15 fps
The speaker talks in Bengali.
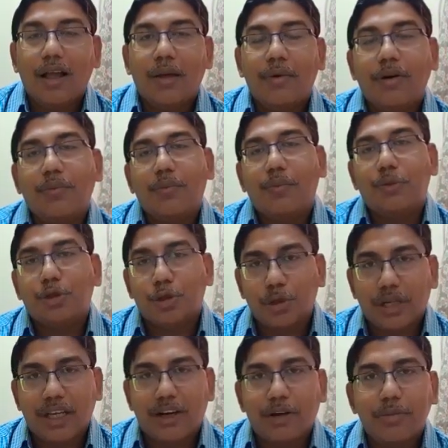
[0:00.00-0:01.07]
এবং
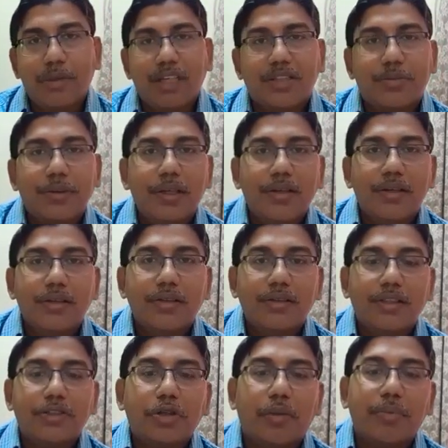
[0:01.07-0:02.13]
প্রশ্নটা এরকমই আসবে
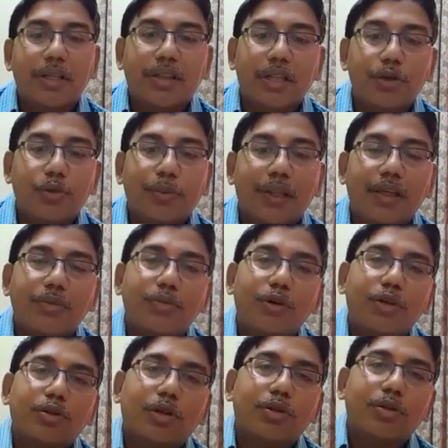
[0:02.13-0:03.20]
যে শব্দার্থের
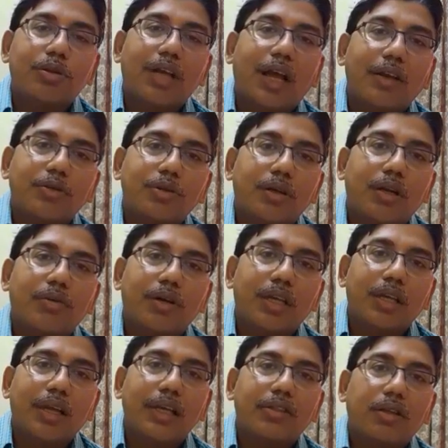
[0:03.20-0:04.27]
উপাদানমূলক তত্ত্বটি আলোচনা করে
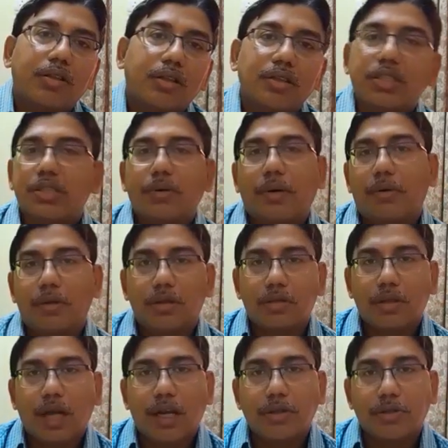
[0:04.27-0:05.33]
এই তত্ত্বের
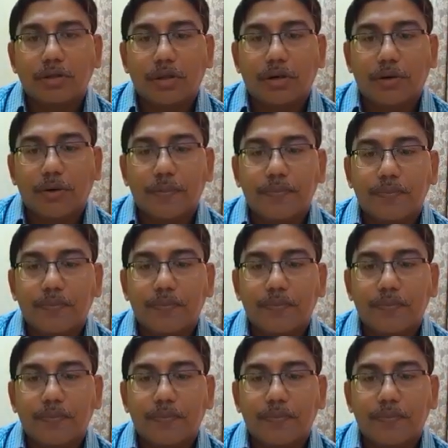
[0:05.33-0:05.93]
সীমাবদ্ধতা আলোচনা করো